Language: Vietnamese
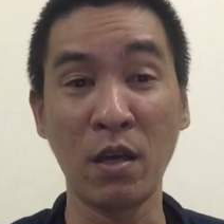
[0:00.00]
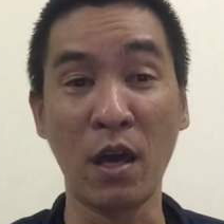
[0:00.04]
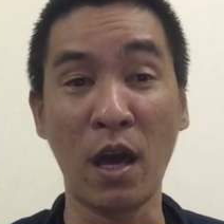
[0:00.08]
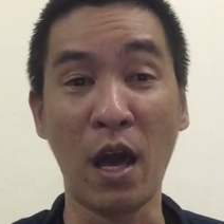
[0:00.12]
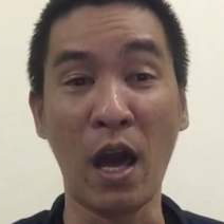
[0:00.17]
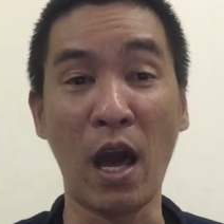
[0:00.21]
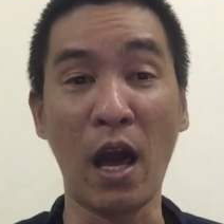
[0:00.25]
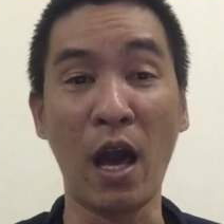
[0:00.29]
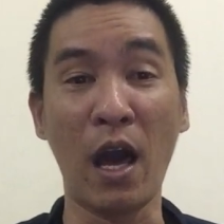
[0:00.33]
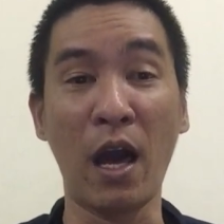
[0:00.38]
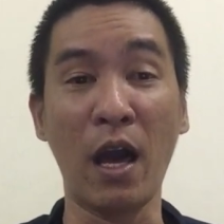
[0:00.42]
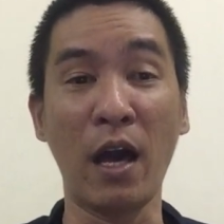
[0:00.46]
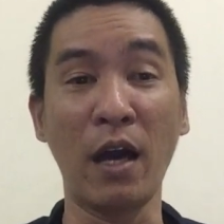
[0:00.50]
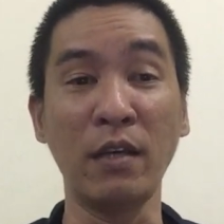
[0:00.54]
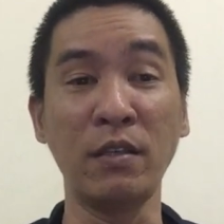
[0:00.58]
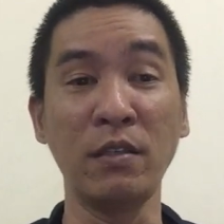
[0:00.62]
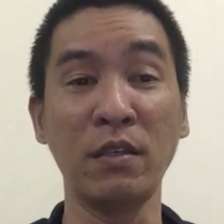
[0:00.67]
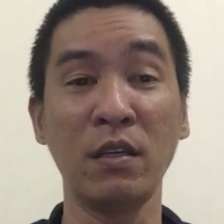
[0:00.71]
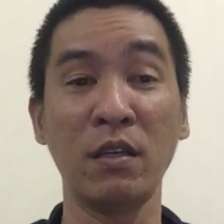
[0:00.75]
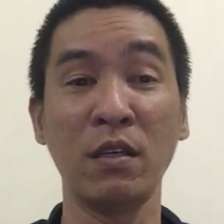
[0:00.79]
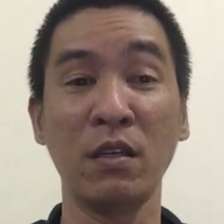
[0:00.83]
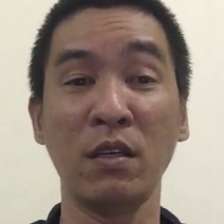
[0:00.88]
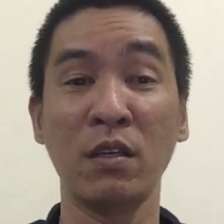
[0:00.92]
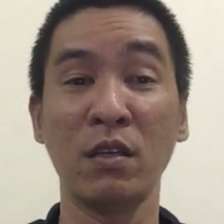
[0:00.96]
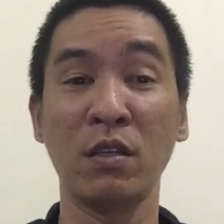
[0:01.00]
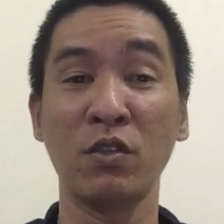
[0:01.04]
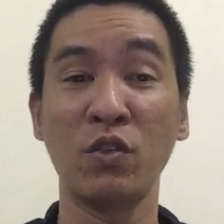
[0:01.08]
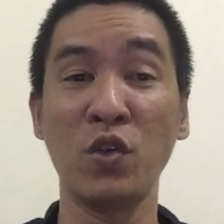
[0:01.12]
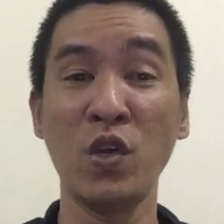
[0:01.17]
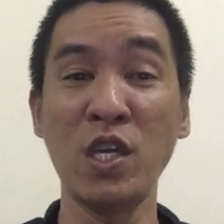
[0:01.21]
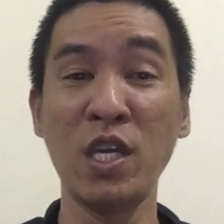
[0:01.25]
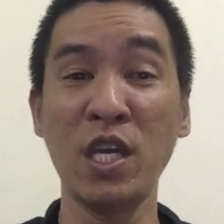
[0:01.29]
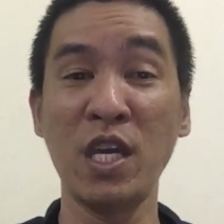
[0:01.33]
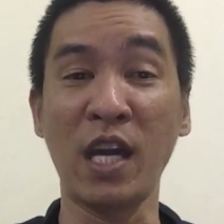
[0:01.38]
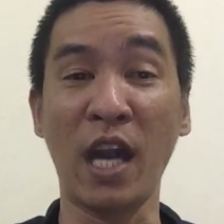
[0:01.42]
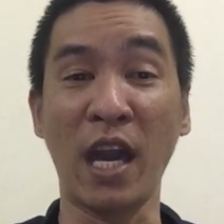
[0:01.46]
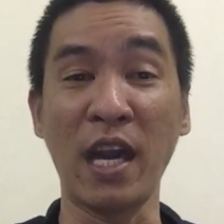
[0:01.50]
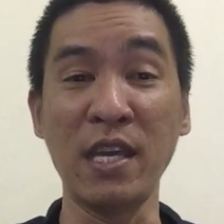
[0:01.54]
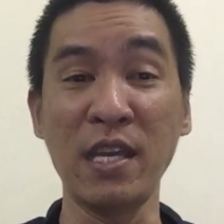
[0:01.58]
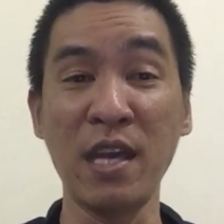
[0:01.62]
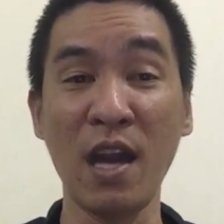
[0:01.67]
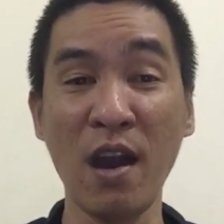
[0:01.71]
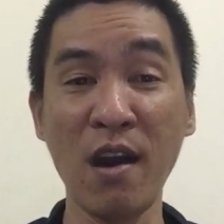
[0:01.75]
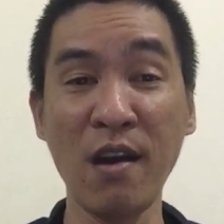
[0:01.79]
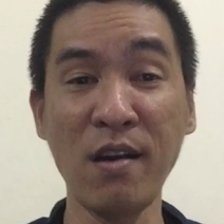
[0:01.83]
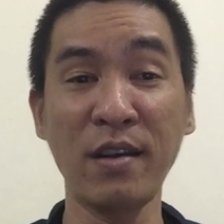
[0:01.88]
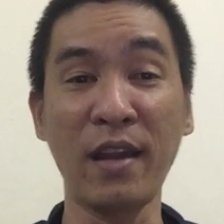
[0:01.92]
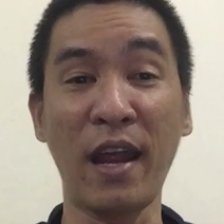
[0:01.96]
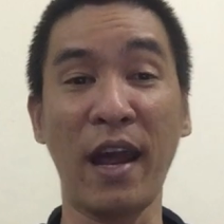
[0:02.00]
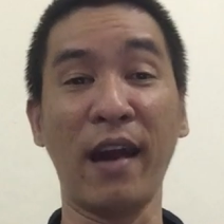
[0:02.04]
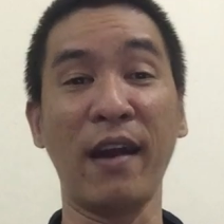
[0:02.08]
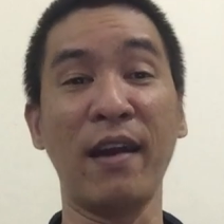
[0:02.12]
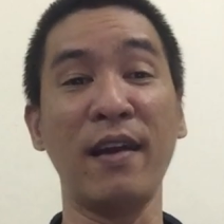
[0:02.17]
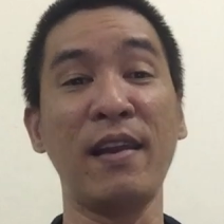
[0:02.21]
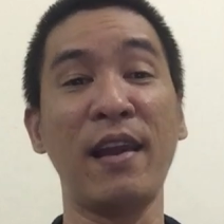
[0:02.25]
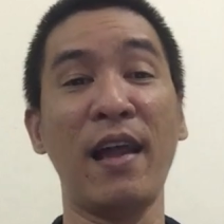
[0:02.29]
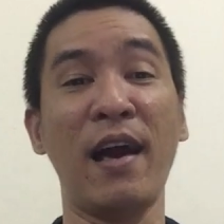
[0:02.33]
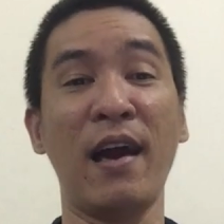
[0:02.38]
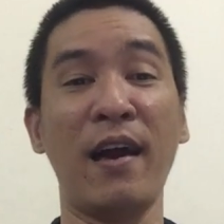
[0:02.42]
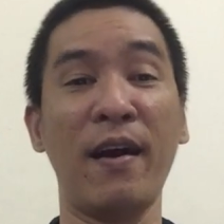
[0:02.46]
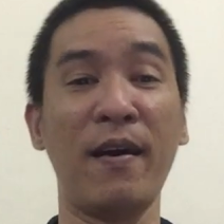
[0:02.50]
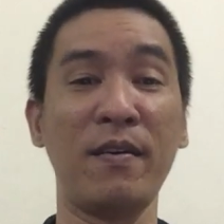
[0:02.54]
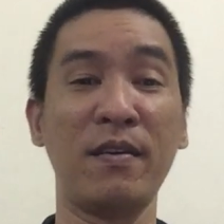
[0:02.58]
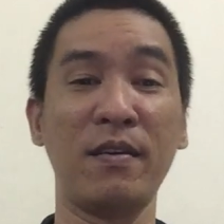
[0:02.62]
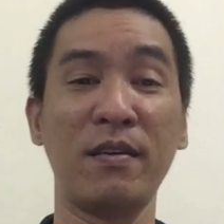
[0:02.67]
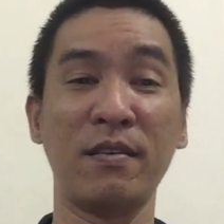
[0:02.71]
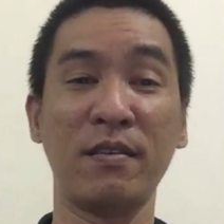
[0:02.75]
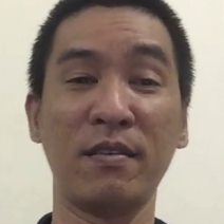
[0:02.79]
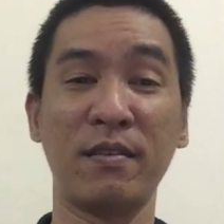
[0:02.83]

à, tuy nhiên hãy nhớ rằng là